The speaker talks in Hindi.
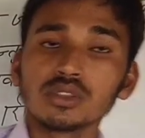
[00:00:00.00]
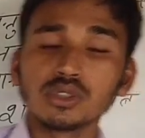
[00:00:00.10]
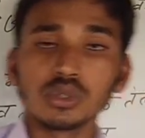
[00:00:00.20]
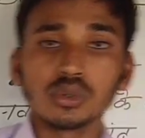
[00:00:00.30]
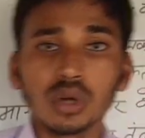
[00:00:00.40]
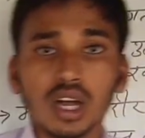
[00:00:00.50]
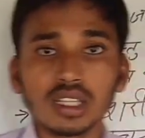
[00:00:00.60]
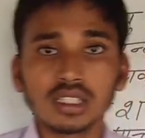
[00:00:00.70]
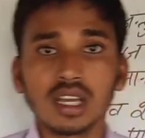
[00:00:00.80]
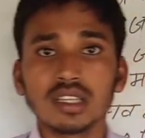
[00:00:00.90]
जो
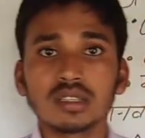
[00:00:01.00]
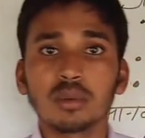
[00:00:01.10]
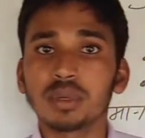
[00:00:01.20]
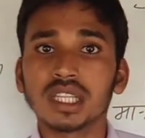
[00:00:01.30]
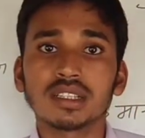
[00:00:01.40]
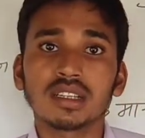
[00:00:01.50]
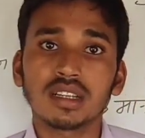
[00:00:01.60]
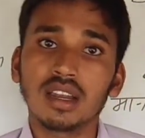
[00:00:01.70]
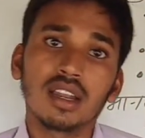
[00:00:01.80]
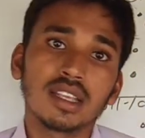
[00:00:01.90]
अच्छा इसमें प्रदर्शन
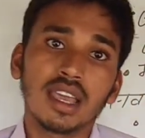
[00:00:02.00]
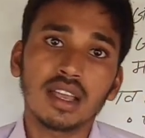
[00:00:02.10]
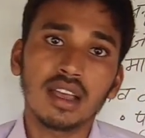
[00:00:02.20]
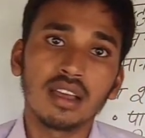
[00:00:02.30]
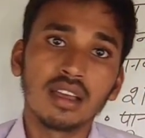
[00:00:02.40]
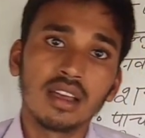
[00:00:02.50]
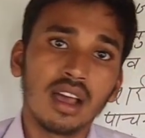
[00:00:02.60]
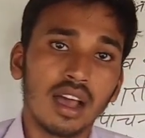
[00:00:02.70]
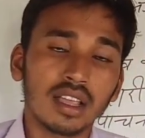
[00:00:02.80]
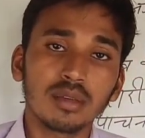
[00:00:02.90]
कर ले जाएगा
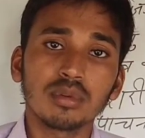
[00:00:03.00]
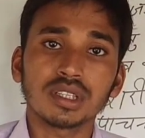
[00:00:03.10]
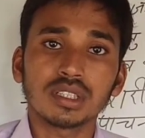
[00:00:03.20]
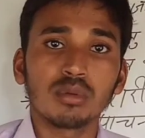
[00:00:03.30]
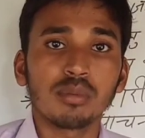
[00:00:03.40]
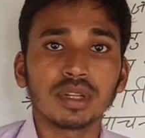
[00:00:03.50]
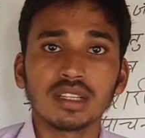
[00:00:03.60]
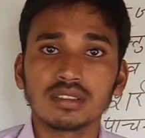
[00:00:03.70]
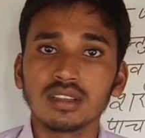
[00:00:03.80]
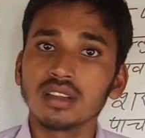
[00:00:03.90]
आगे भी अच्छा वह
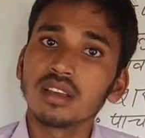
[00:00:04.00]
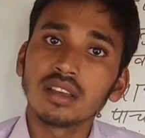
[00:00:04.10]
प्रदर्शन